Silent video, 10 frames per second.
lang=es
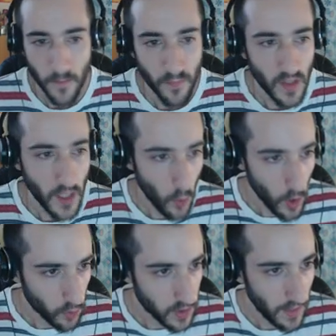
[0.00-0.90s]
Y bueno,
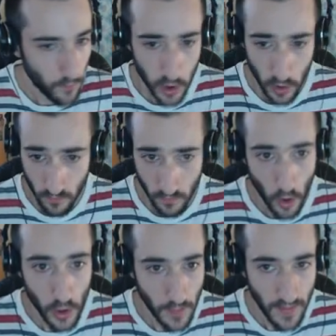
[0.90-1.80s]
pues nada, pues
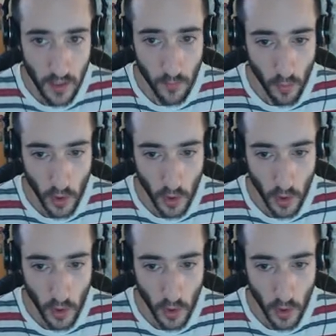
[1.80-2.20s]
otra más muy bonita